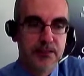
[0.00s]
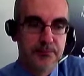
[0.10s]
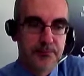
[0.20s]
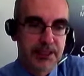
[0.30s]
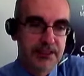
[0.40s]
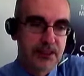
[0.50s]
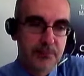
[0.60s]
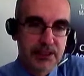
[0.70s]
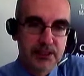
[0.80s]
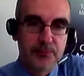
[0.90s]
per
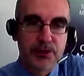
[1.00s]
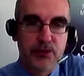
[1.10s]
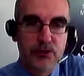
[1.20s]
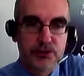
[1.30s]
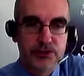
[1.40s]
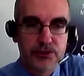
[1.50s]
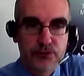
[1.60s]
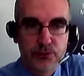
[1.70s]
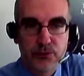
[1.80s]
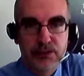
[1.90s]
intraprendere percorsi
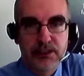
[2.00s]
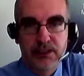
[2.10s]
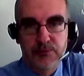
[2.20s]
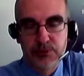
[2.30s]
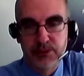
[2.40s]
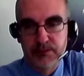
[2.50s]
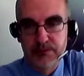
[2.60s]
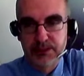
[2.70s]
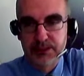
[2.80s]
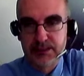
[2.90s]
virtuosi nel campo
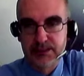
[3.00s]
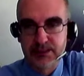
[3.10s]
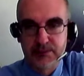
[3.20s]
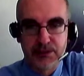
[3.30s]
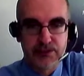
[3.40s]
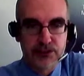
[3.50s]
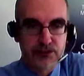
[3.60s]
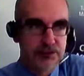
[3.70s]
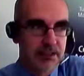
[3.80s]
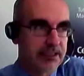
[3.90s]
dell'ambiente. Abbiamo
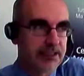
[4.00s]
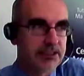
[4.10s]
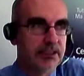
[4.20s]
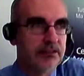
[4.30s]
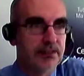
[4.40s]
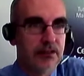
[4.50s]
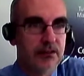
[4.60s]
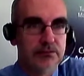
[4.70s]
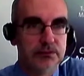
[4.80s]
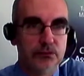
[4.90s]
fatto già anche sei anni fa
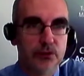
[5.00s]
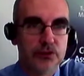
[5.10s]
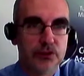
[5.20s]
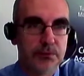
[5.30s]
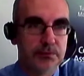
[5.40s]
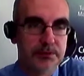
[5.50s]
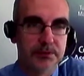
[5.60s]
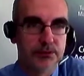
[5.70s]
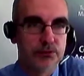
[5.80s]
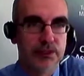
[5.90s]
un workshop
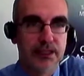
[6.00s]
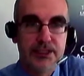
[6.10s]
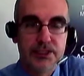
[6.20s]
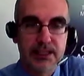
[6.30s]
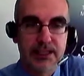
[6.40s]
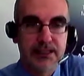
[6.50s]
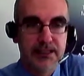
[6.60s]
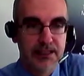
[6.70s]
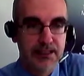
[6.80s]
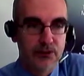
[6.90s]
eh, sull'LCA,
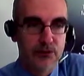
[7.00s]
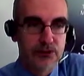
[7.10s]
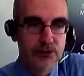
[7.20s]
quando